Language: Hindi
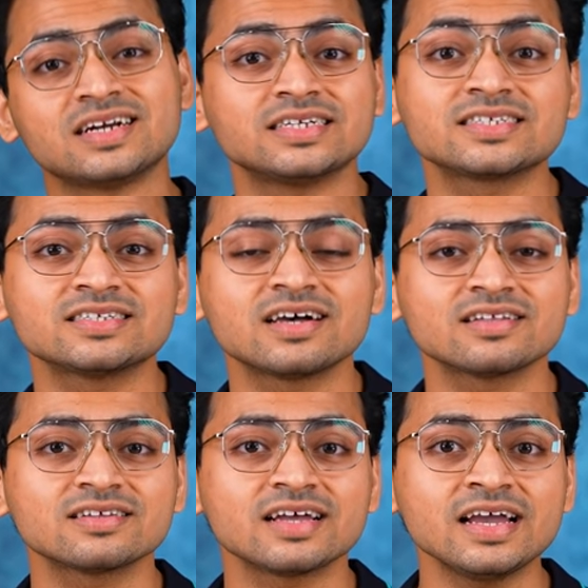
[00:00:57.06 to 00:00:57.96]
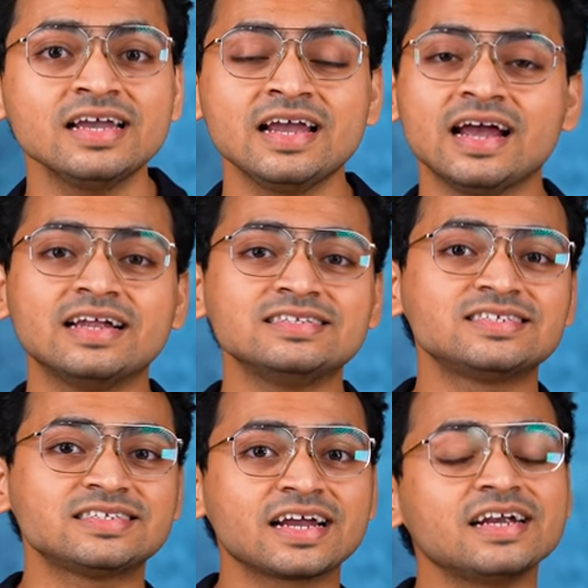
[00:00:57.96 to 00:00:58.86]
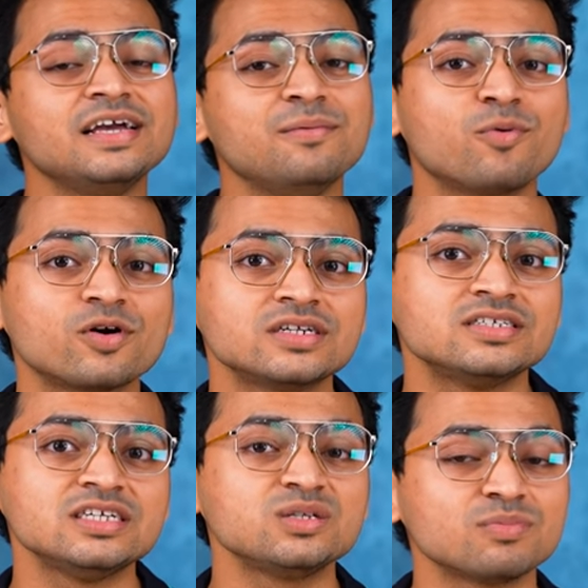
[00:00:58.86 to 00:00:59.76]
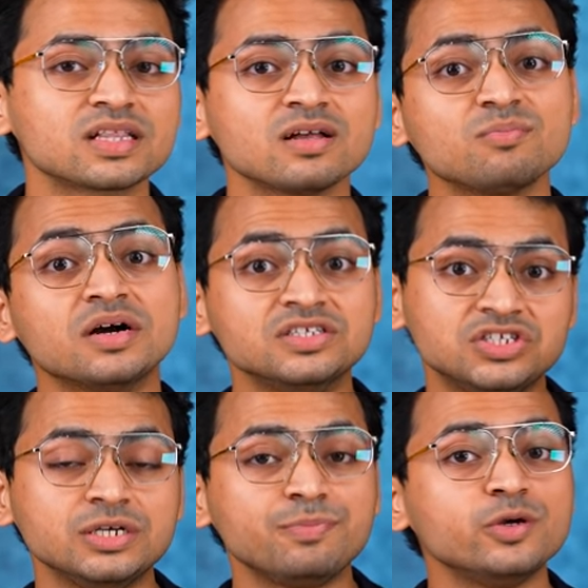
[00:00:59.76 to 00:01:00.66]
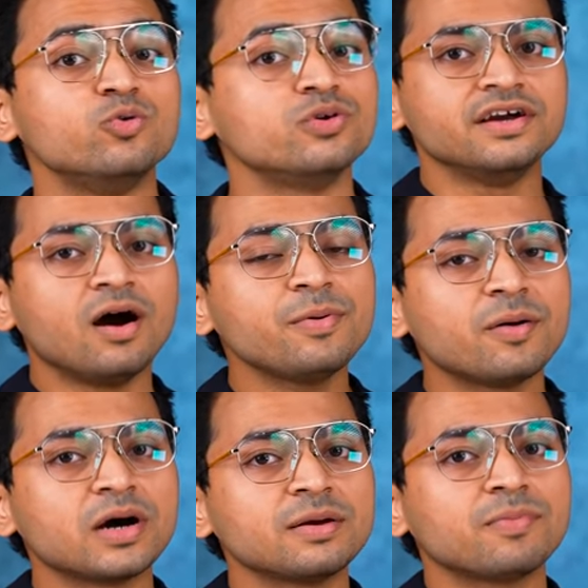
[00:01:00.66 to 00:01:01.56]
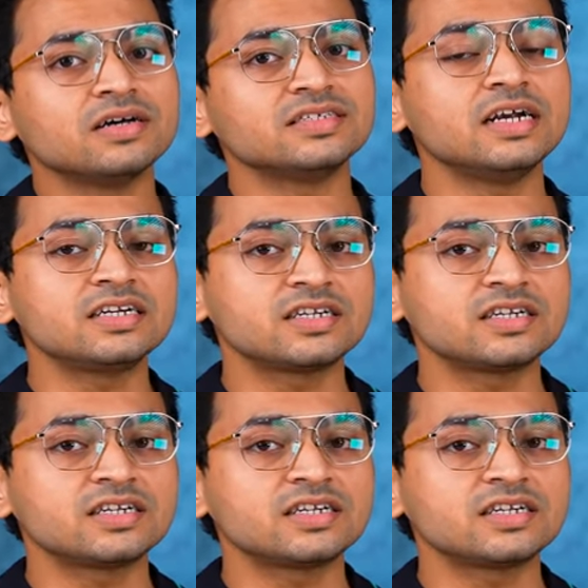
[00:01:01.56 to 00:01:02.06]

थ्रेड्स के साथ आता है एंड सेकेंड इंपॉर्टेंट चीज़ मतलब जी पी यू यहाँ पर हमारे पास है